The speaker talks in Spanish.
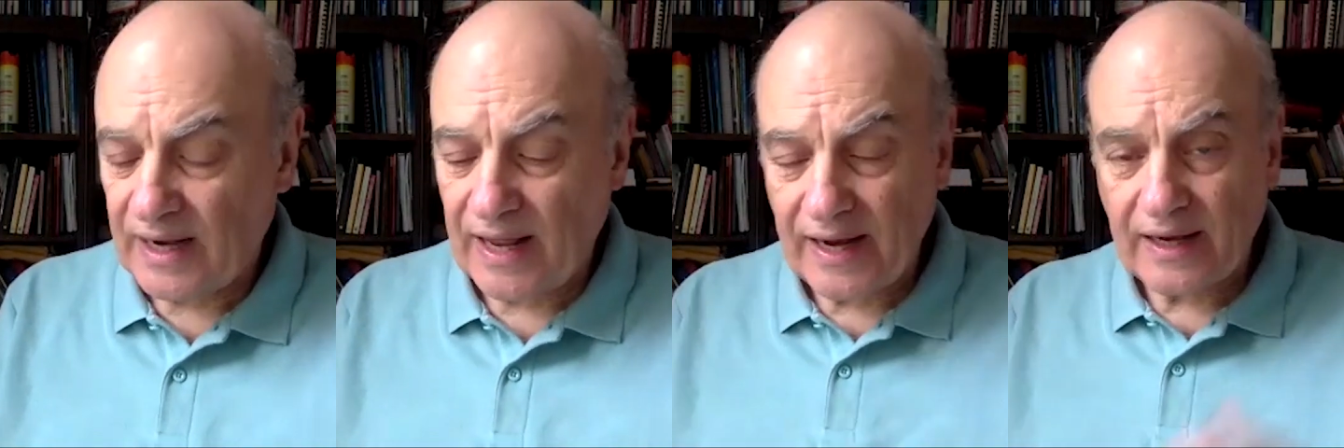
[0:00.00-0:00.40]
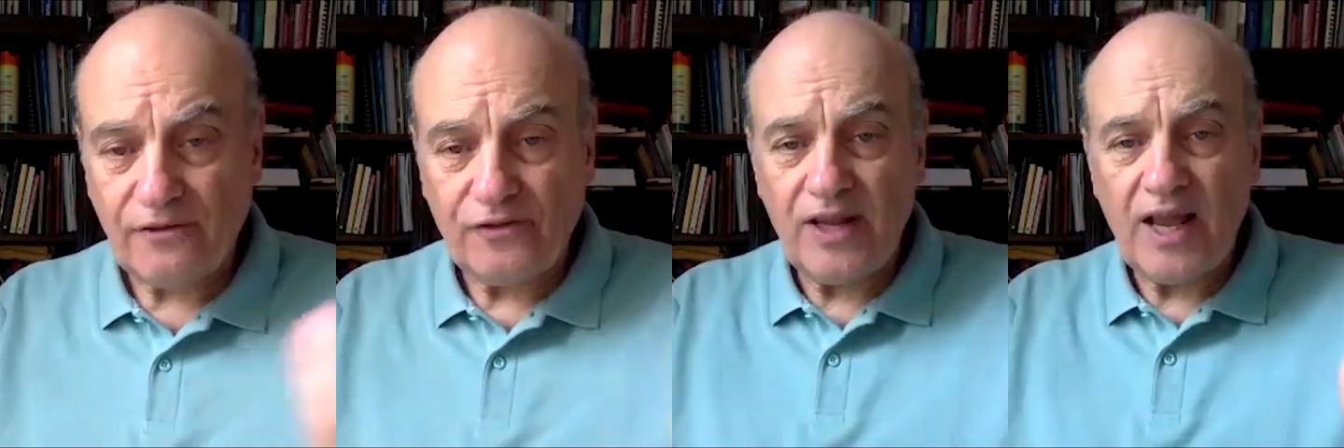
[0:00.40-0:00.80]
En la Guerra
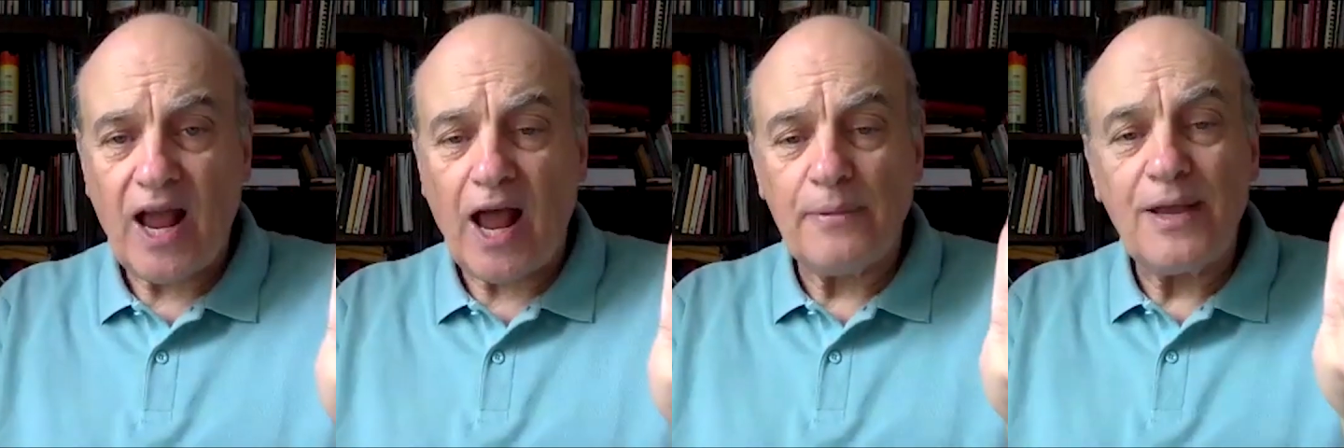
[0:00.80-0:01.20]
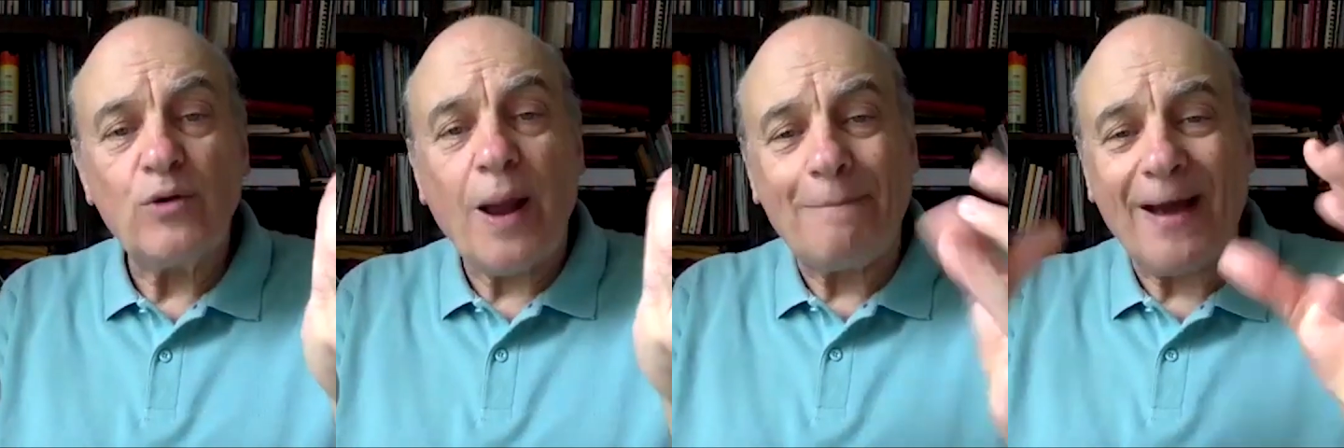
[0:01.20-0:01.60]
Fría había
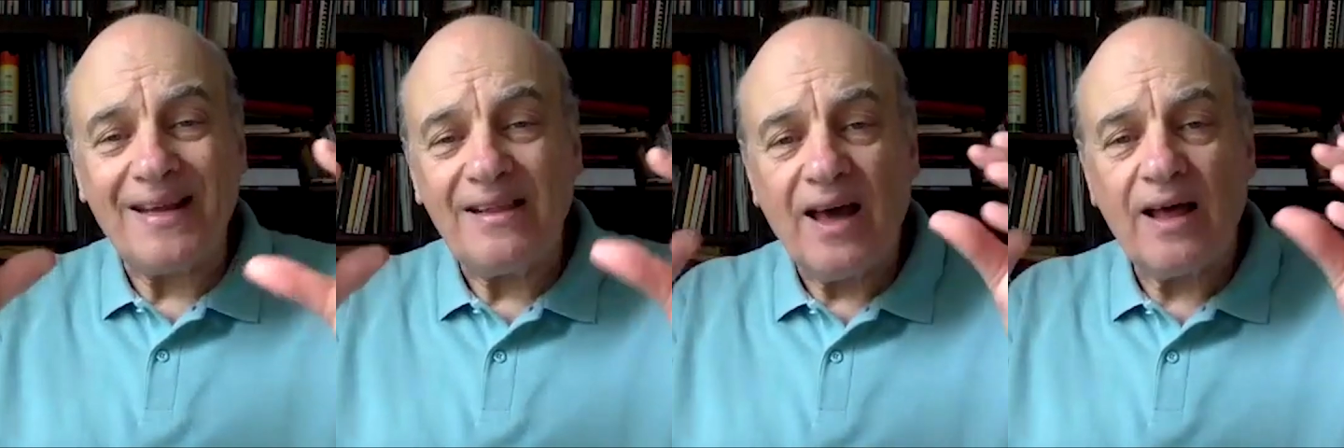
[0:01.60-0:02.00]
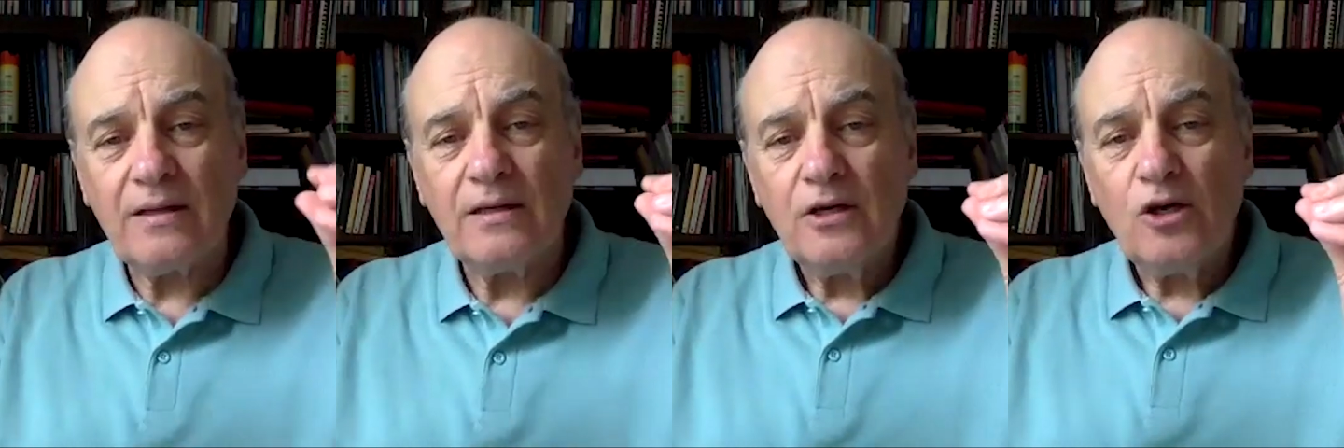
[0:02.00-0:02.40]
una
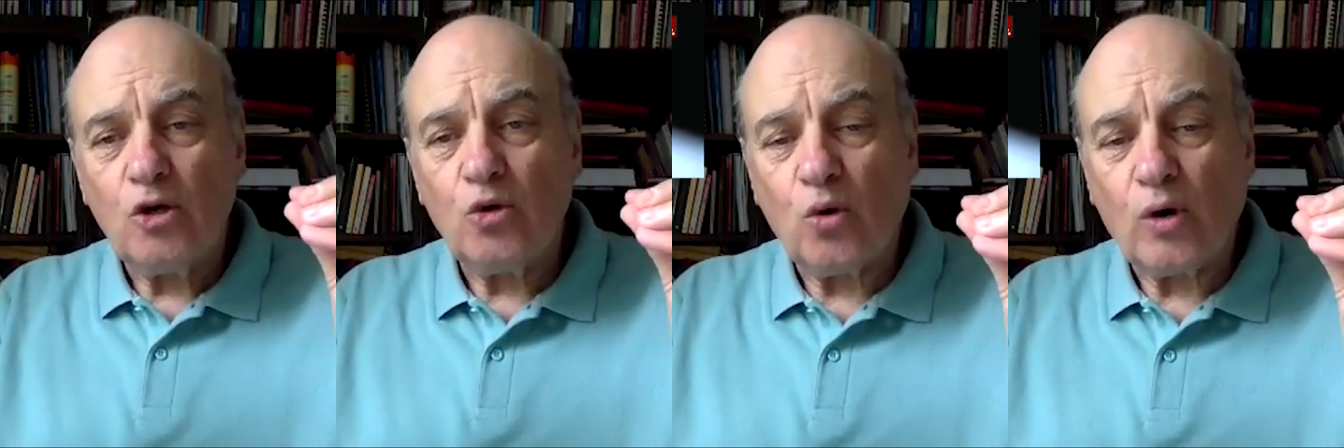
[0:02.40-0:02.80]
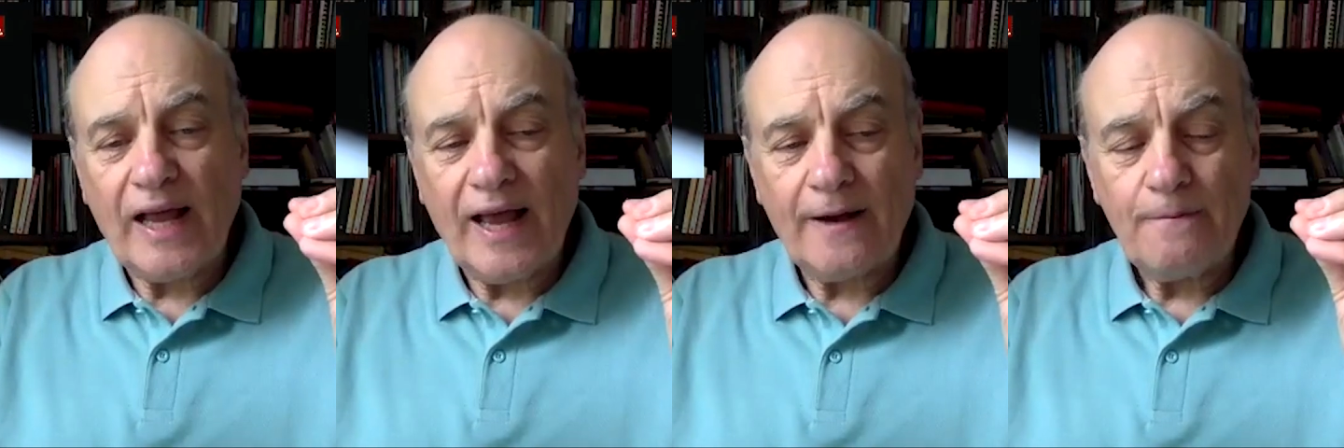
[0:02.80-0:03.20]
paridad
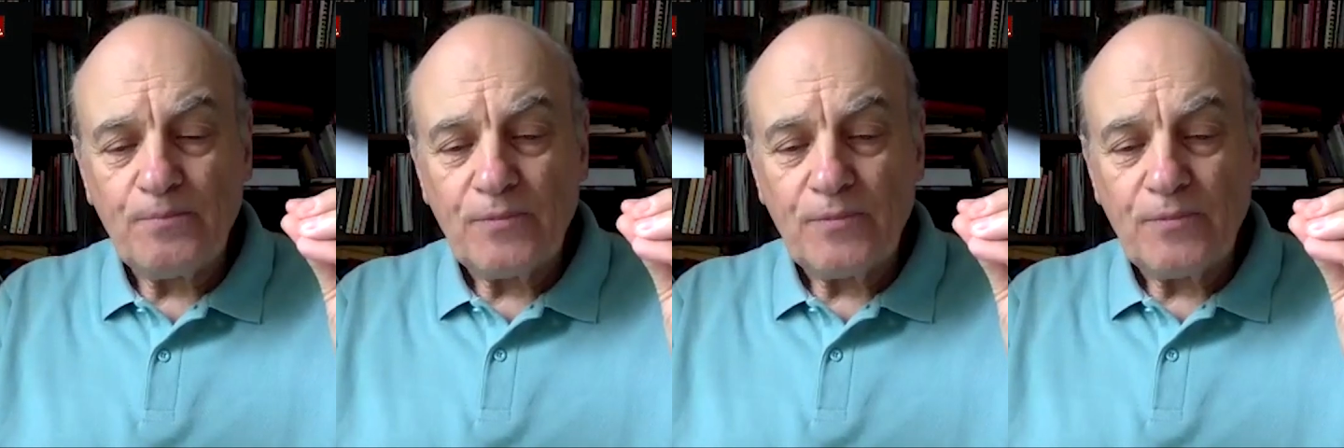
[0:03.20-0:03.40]
nuclear